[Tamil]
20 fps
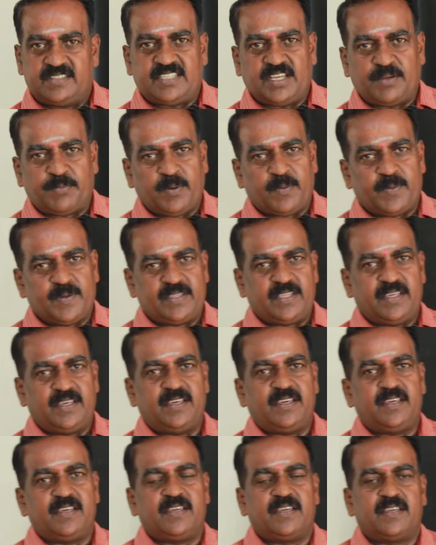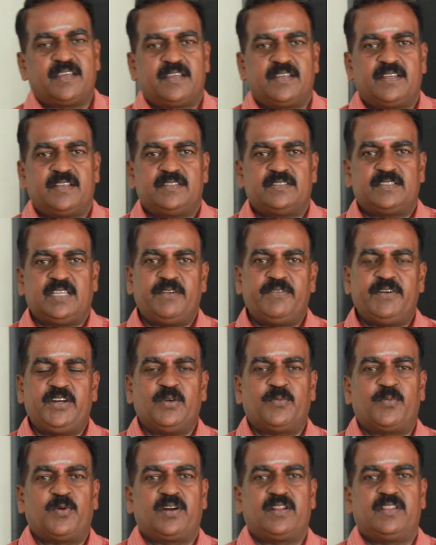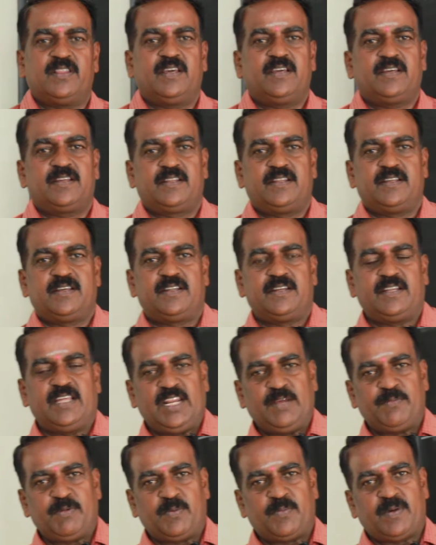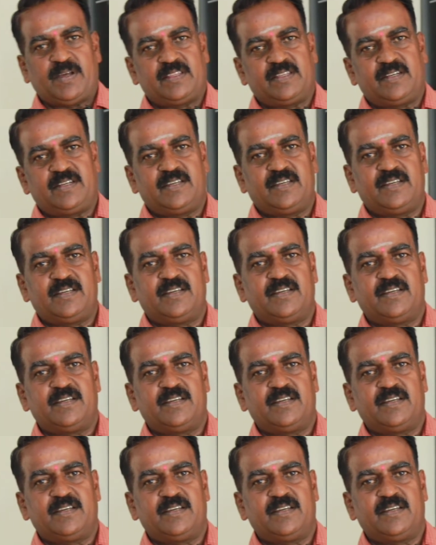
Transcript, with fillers: சார் இப்போ பற்றி சில வீடியோ போட்டிருந்தேன் நிறைய பேர் பார்த்துட்டு